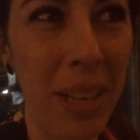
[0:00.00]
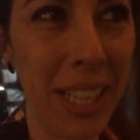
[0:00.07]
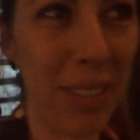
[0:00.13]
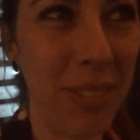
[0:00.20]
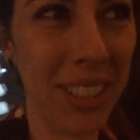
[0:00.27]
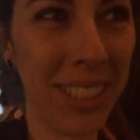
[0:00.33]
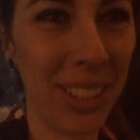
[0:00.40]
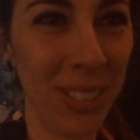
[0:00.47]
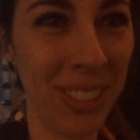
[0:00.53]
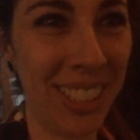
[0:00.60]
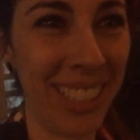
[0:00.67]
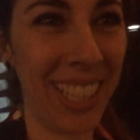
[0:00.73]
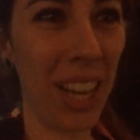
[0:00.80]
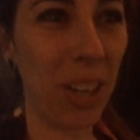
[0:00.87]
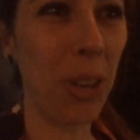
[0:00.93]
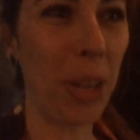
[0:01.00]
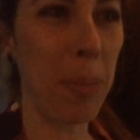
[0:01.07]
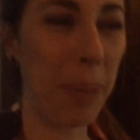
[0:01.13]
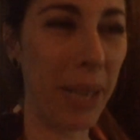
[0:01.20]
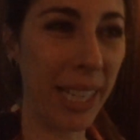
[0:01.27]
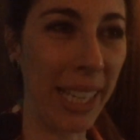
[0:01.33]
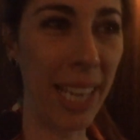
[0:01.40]
uma gravaçãozinha agora
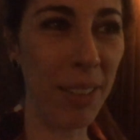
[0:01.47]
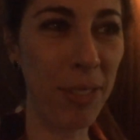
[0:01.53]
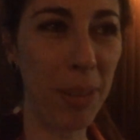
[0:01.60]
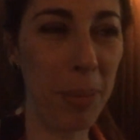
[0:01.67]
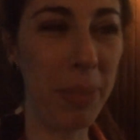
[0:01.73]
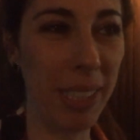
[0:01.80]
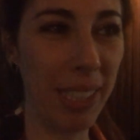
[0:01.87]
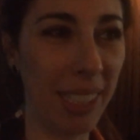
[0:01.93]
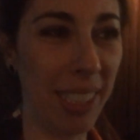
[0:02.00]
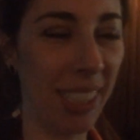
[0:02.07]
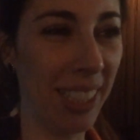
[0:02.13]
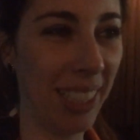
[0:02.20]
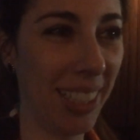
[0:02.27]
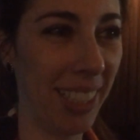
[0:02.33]
pra quem, Fabiana?